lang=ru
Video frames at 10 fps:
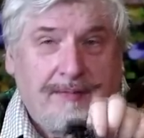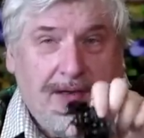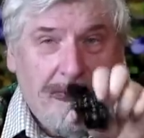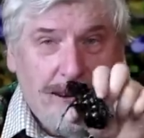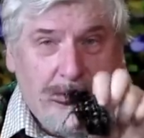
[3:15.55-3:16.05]

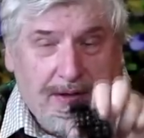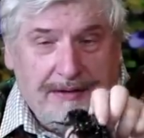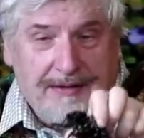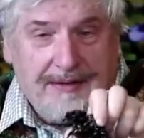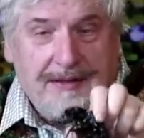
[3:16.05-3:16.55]
набор
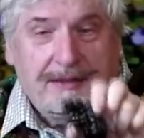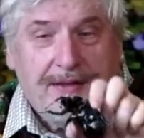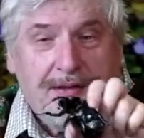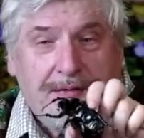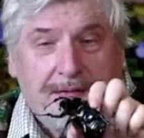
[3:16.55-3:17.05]

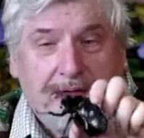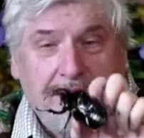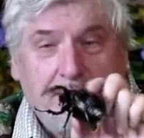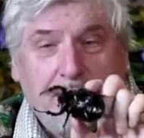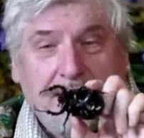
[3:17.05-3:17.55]
инстинктов
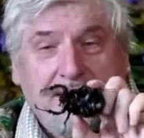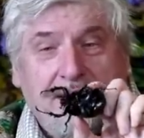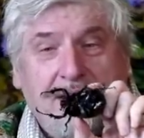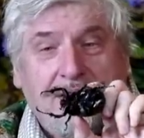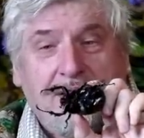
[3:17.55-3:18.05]
и
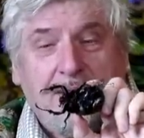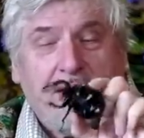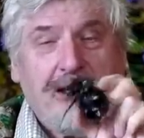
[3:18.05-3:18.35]
простейшие